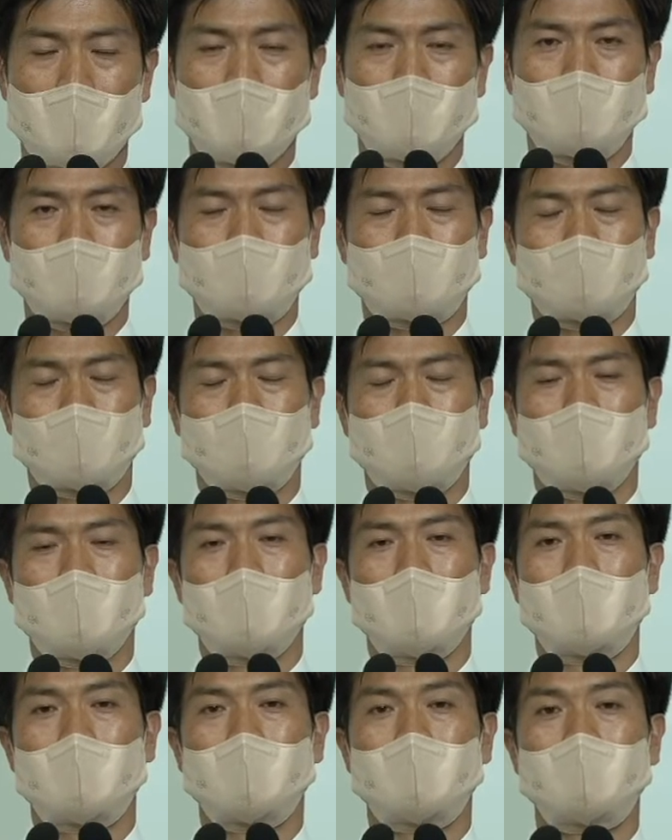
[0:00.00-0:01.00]
예수님이
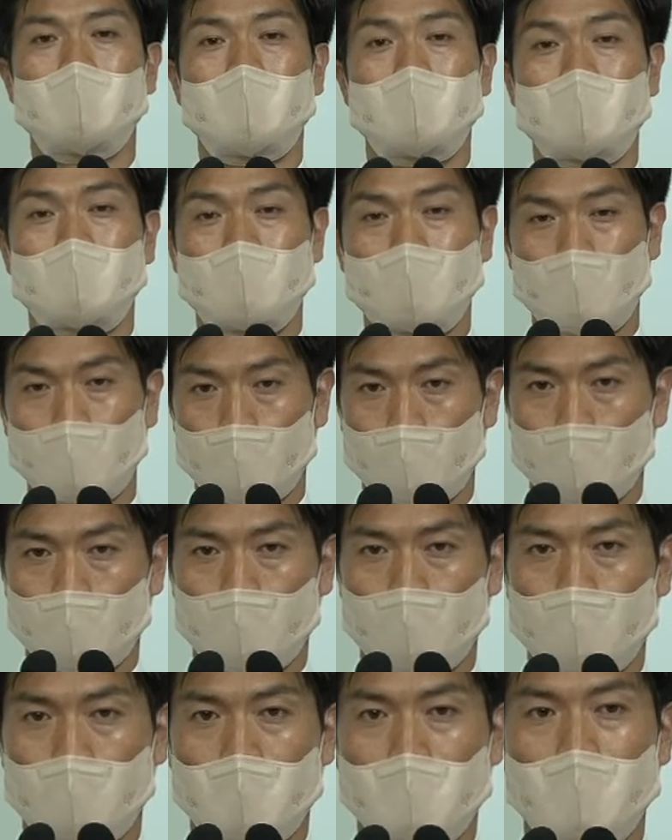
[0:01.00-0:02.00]
그리스도
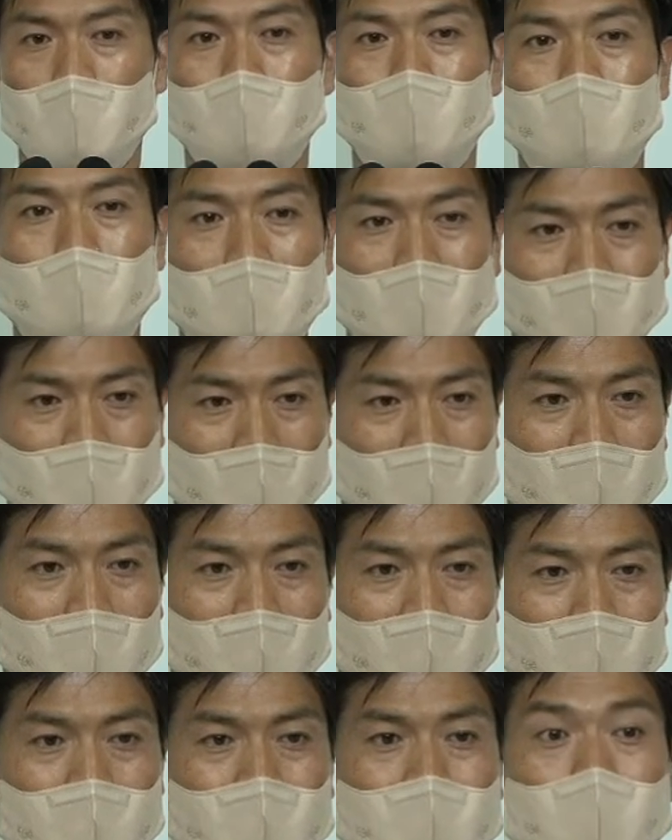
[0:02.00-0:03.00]

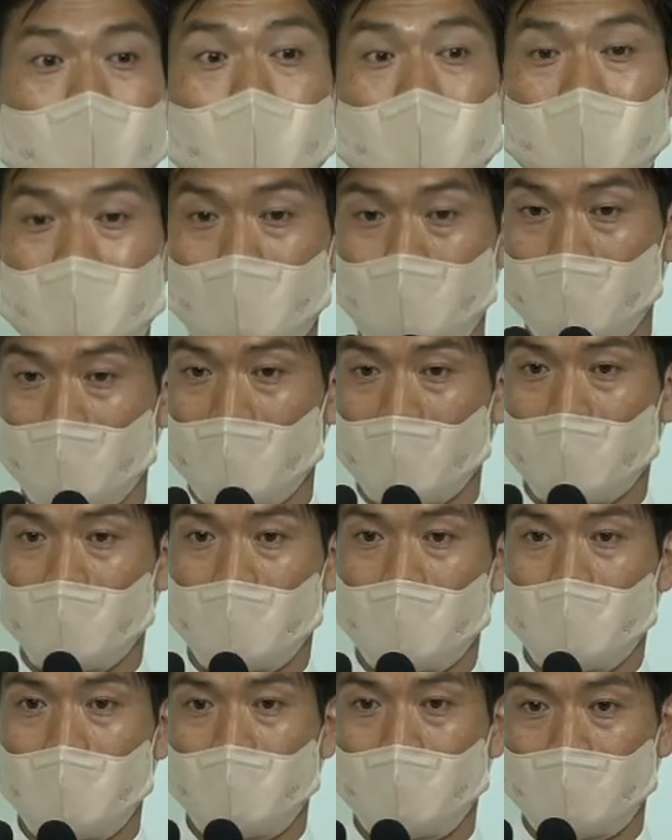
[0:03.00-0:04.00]
메시아라는 것을 믿습니다.
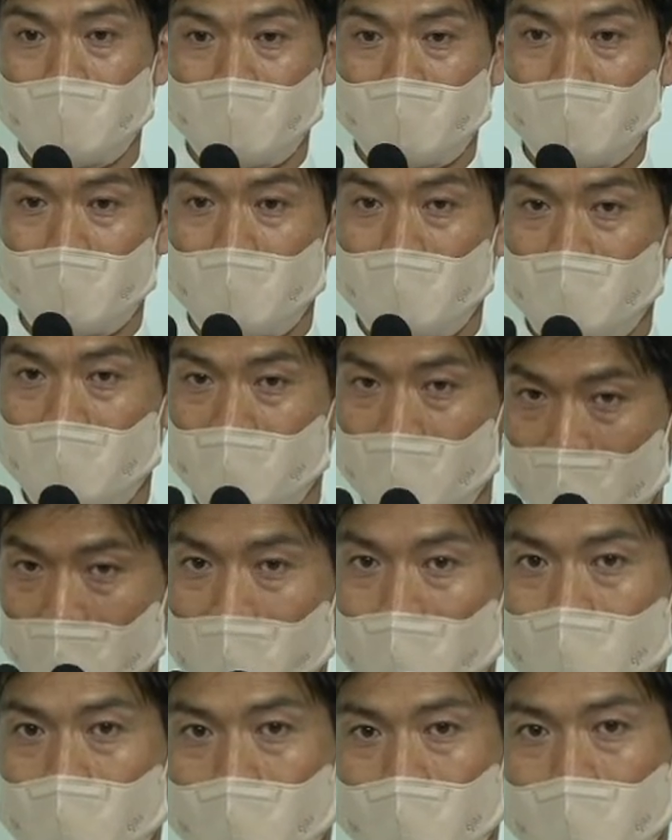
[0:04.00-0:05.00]
이것이
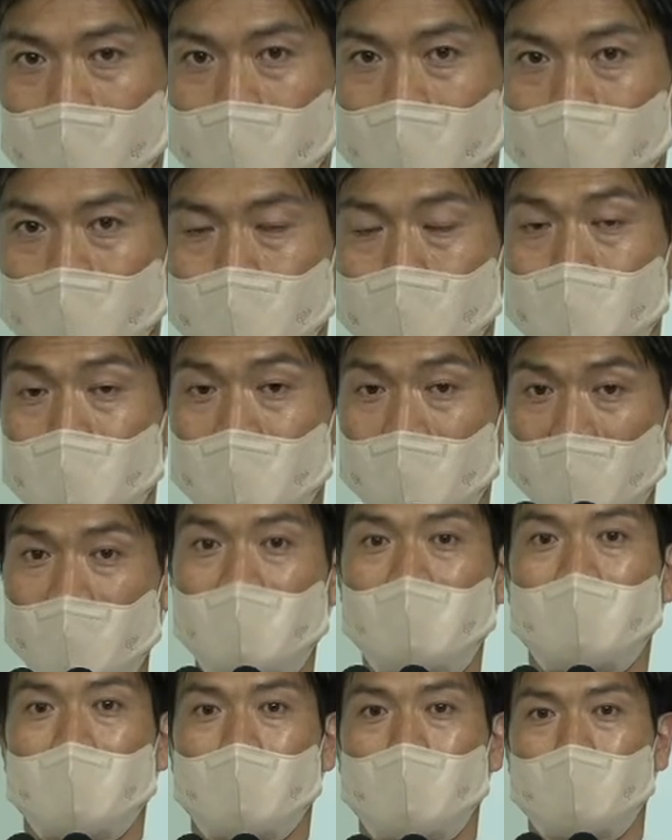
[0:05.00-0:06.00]
진리입니다. 여러분
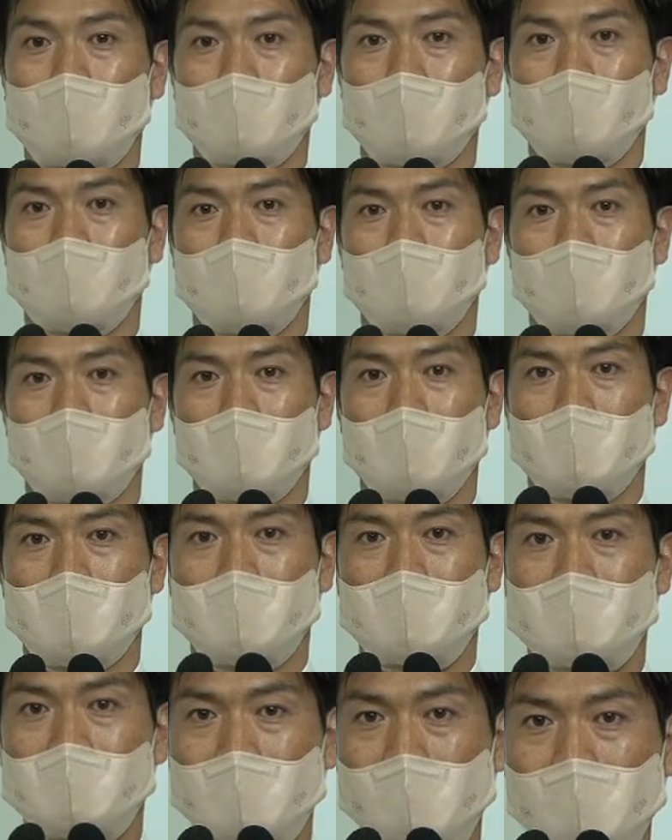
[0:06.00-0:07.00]
진리라고요.
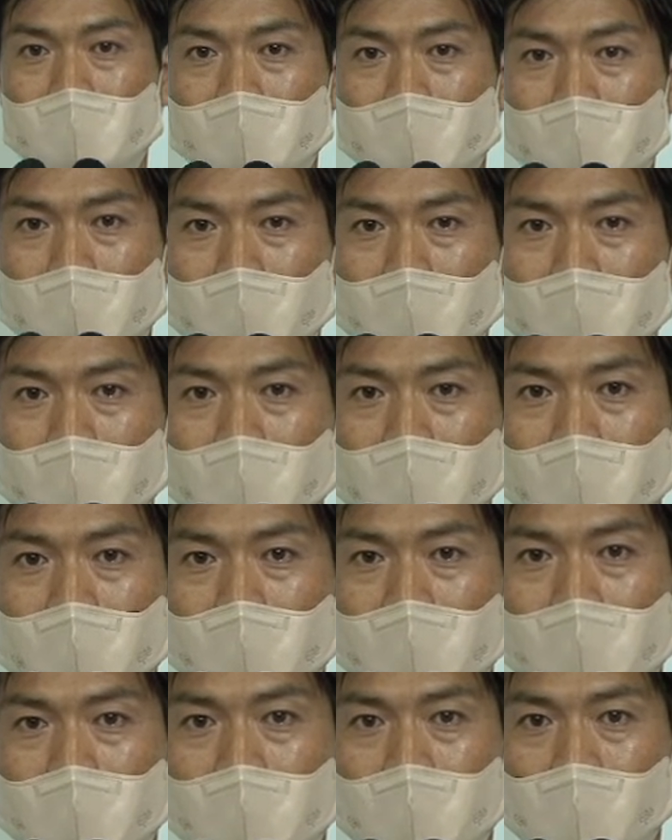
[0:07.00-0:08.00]
진리
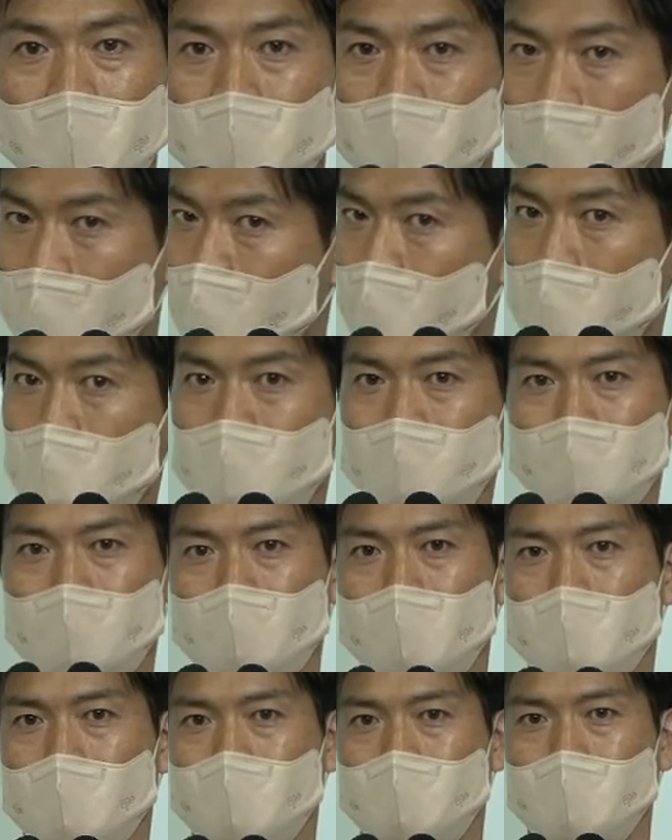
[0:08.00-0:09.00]
정말
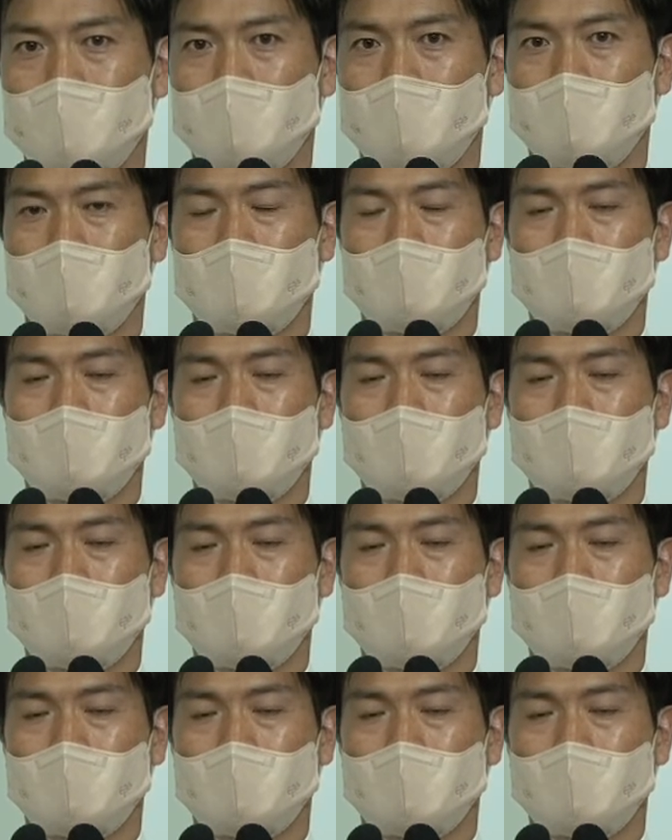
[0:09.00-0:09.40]
중요합니다.